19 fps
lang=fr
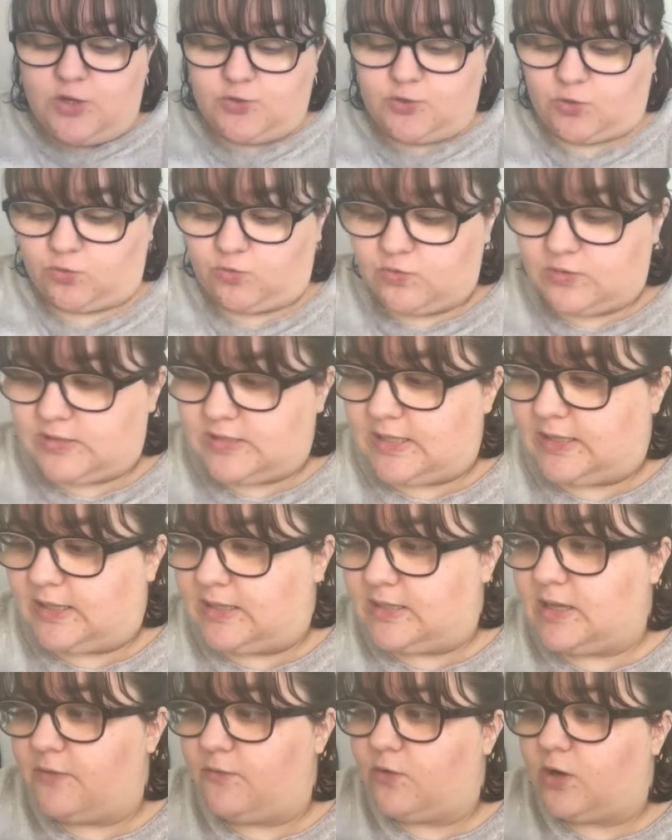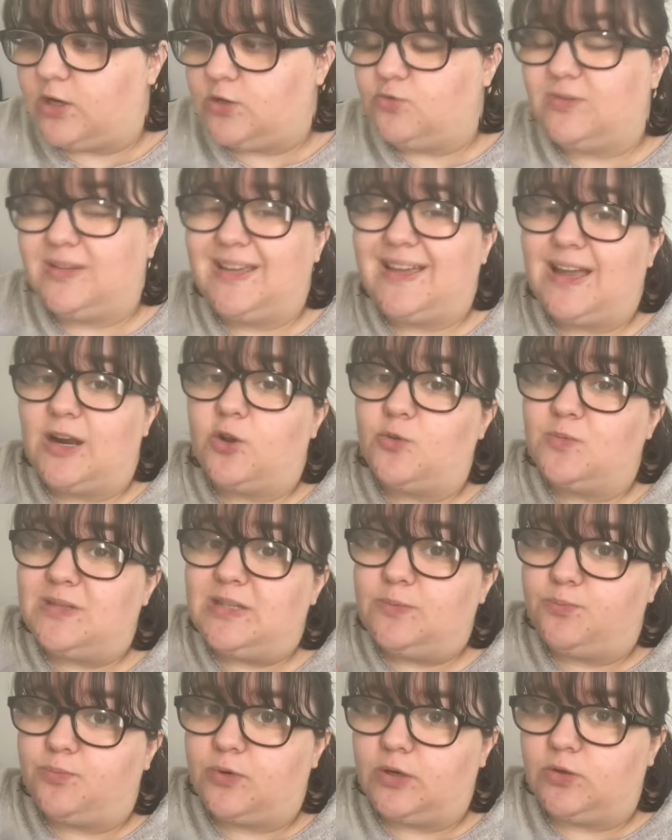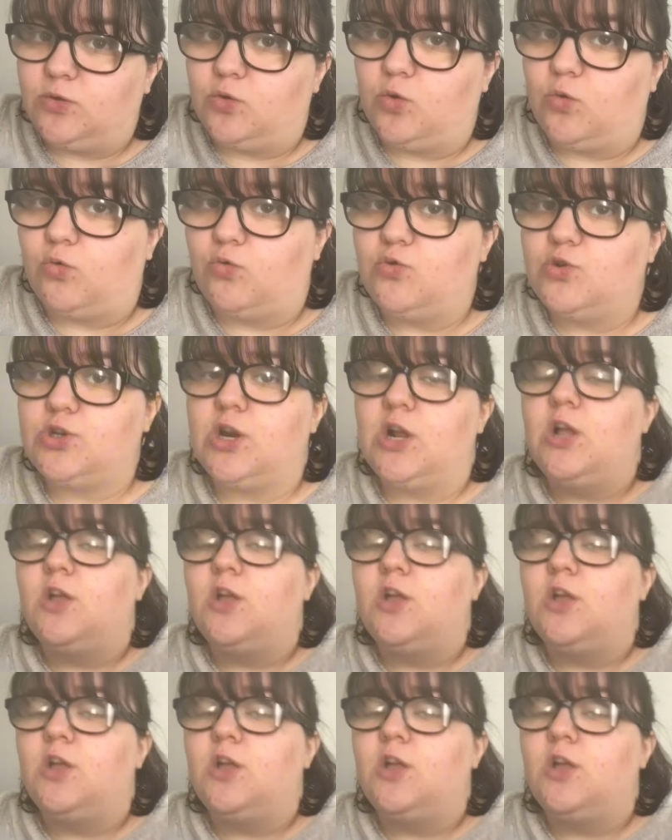surtout que cette année elle veut rajouter quelques petites pointes de rouge